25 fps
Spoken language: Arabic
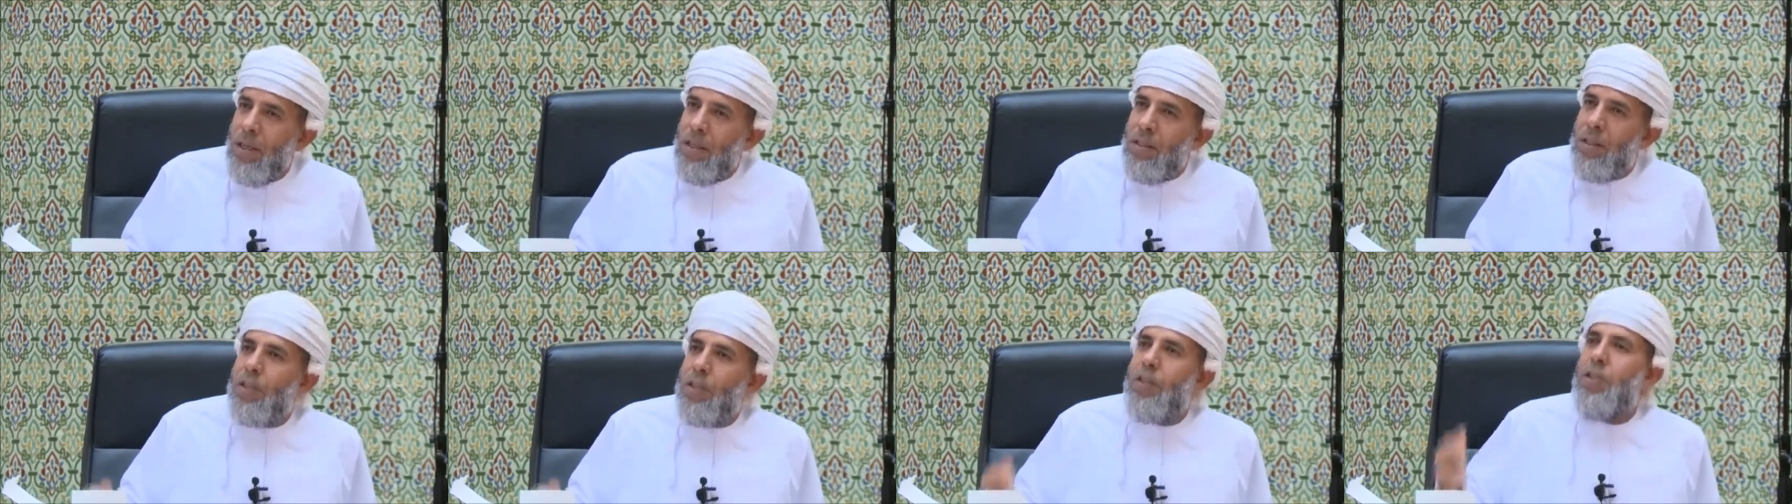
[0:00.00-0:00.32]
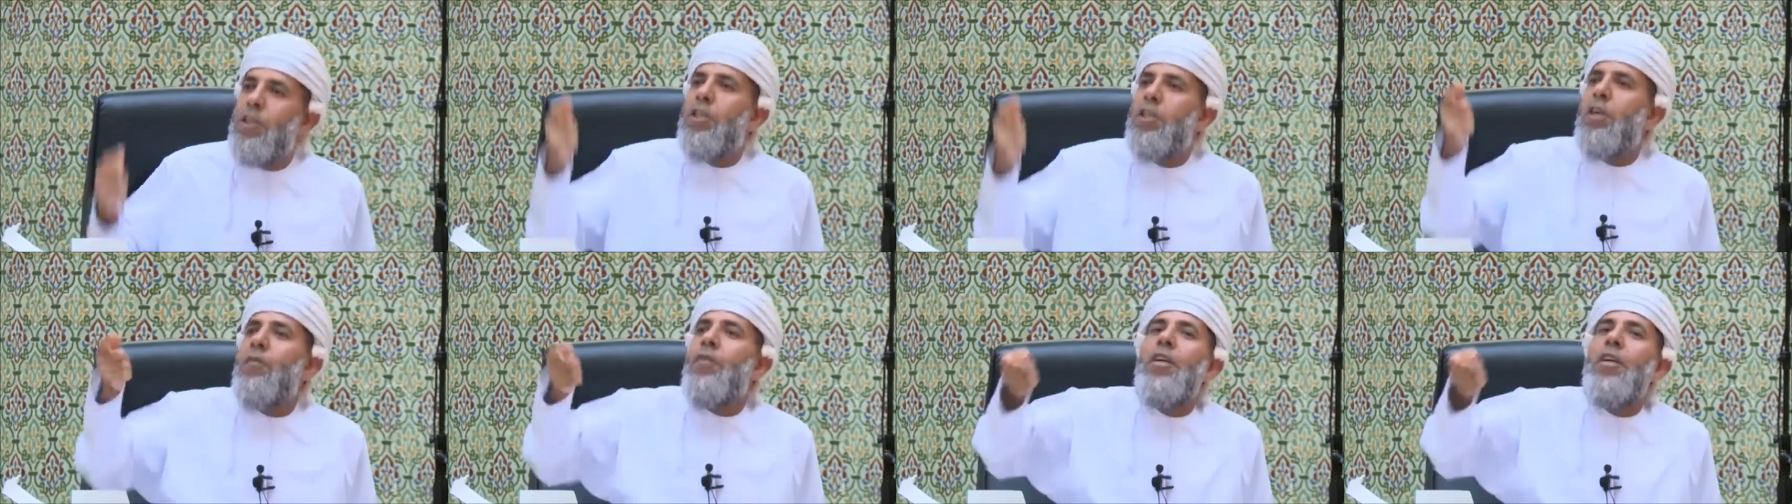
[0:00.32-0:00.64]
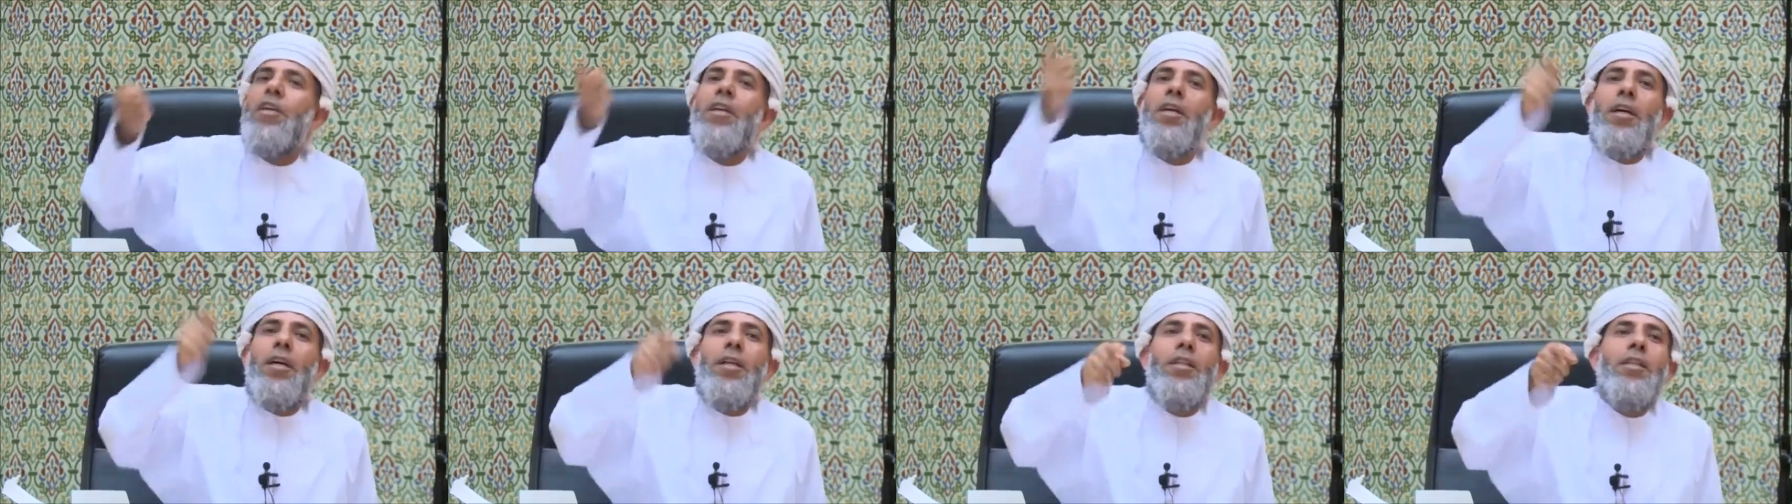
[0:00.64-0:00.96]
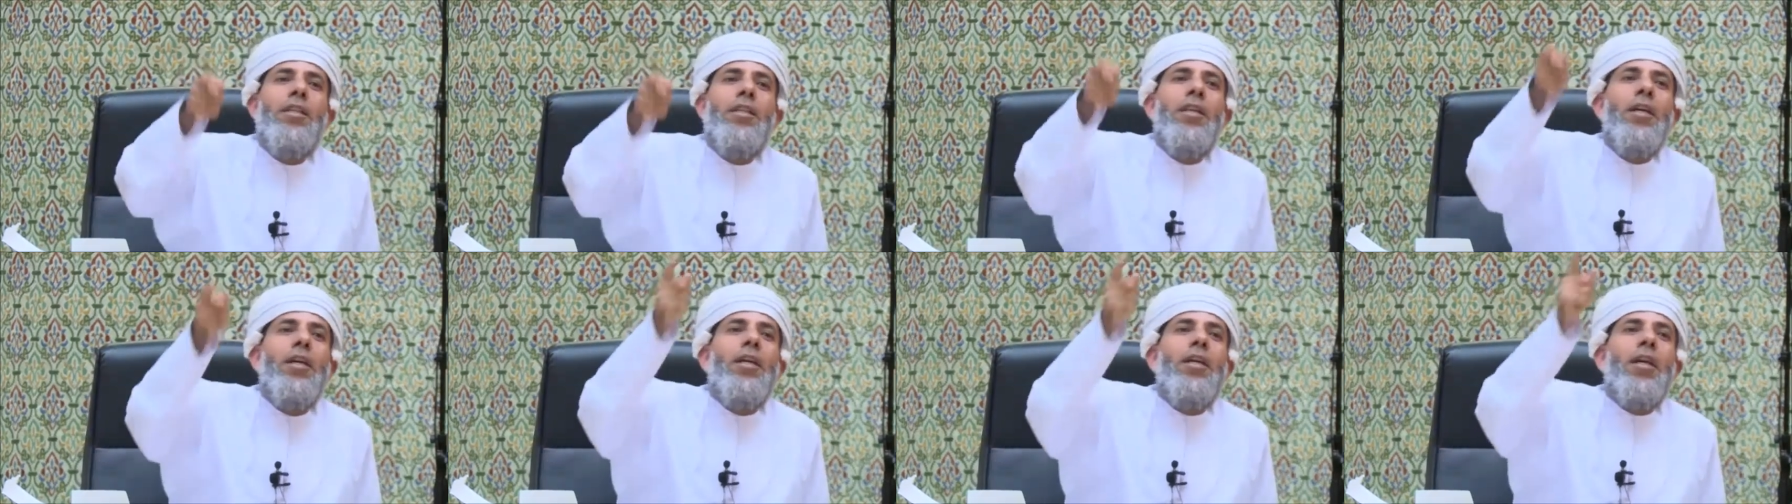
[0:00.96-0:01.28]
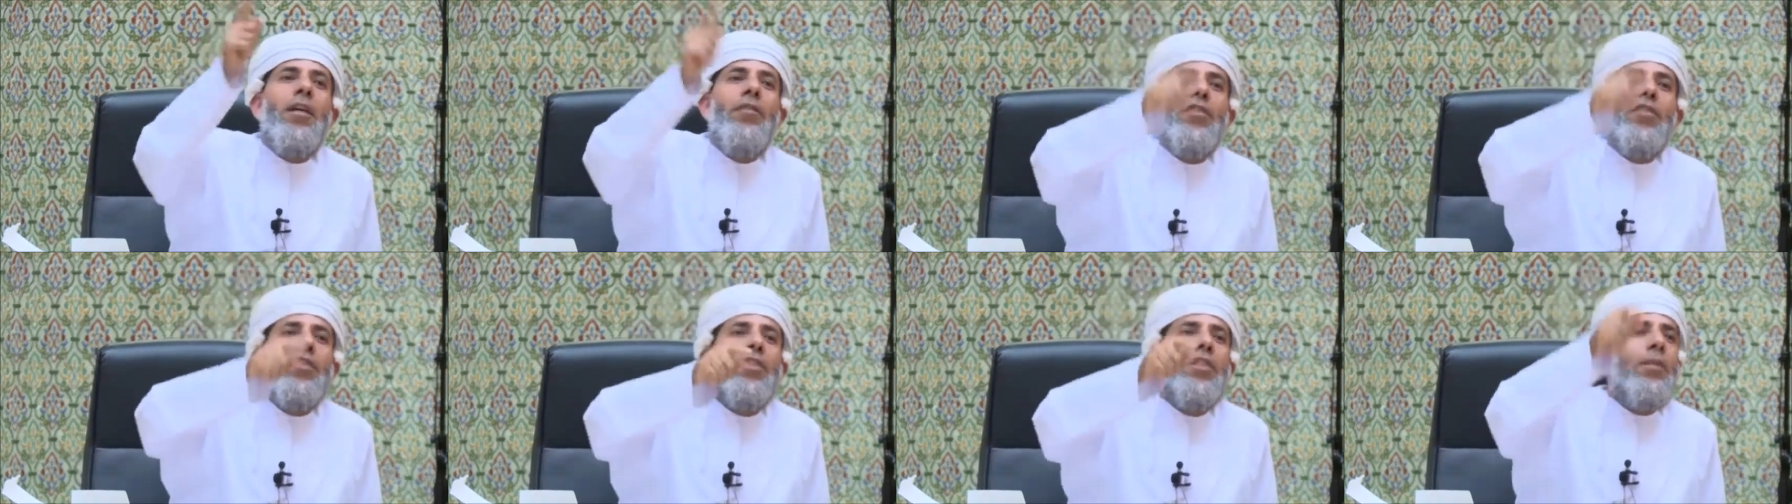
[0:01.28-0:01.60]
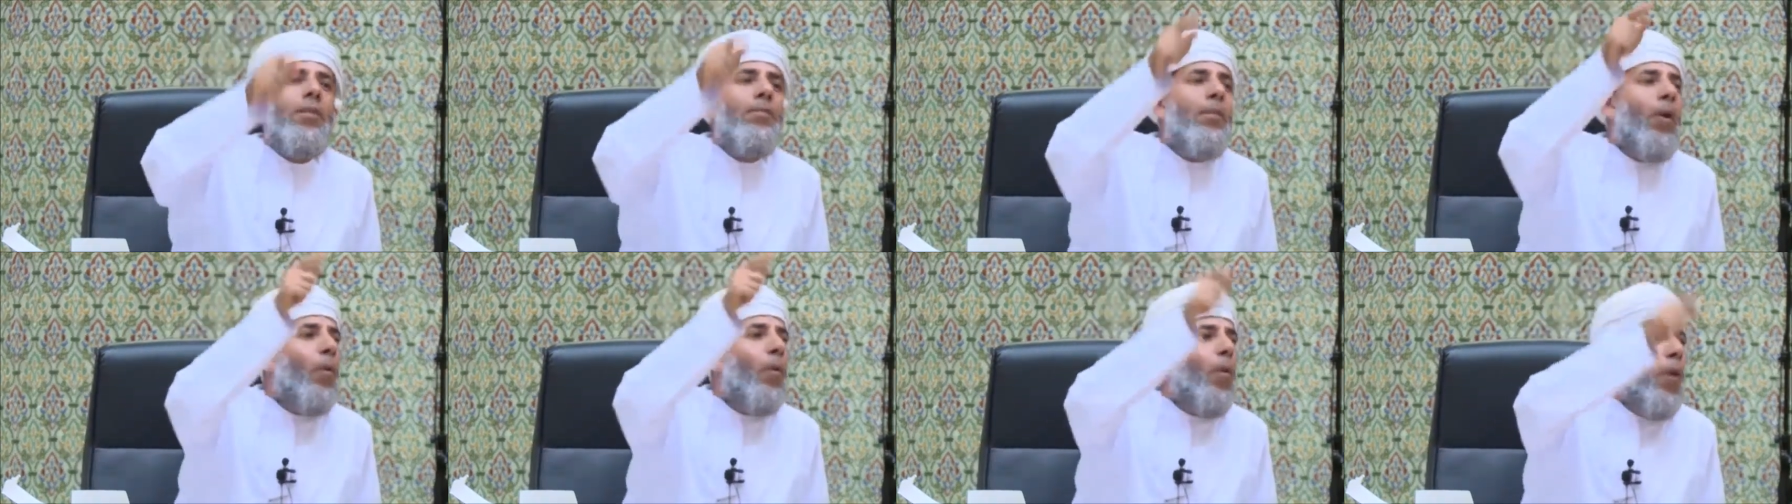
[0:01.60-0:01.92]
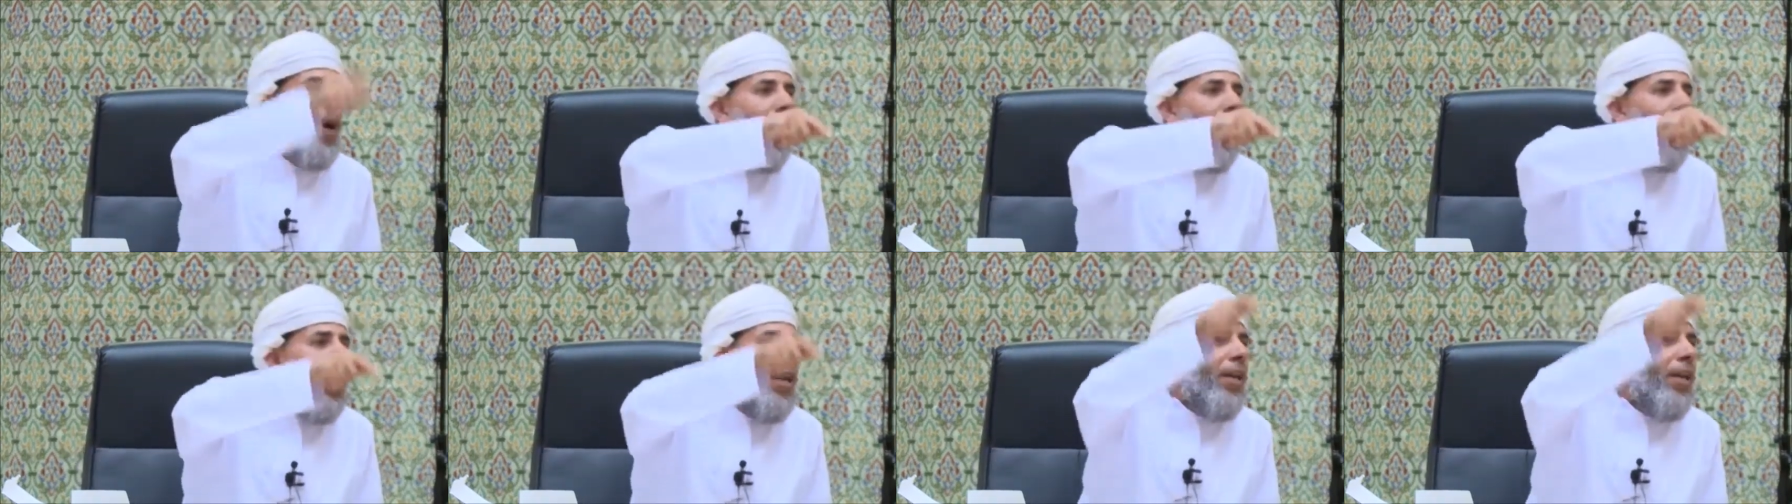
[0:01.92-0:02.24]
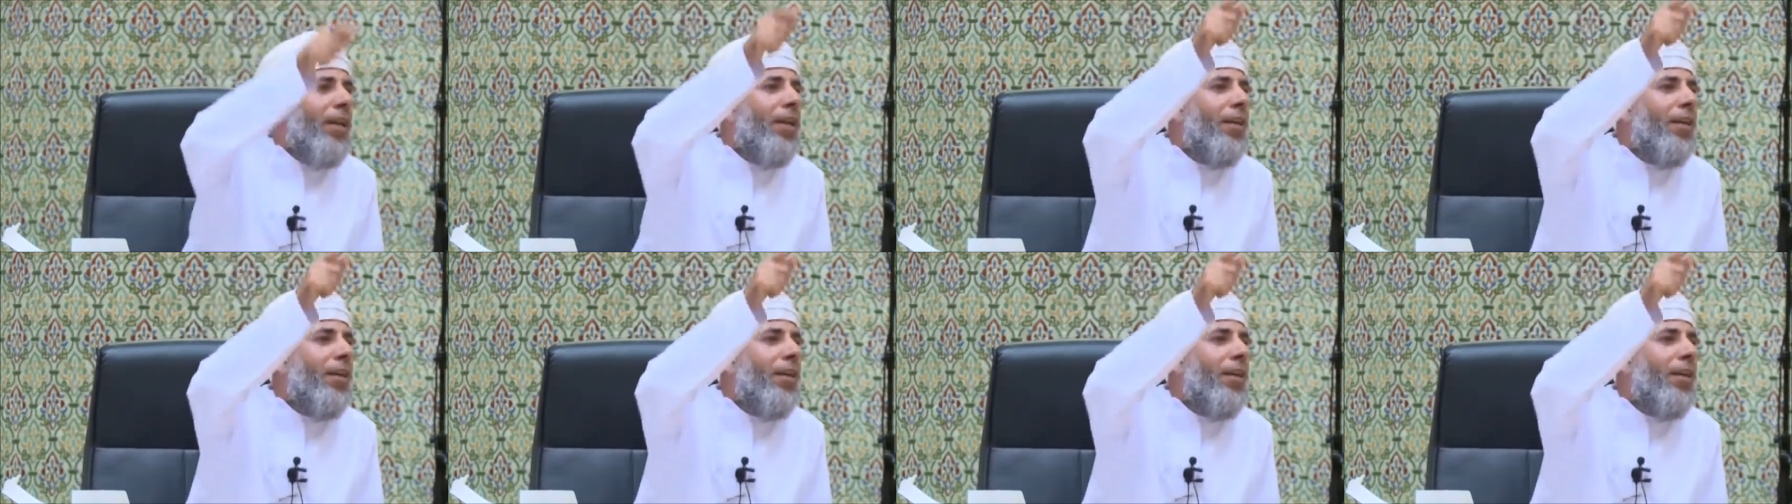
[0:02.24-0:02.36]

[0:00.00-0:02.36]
تكتشف انه عنده نفس الموال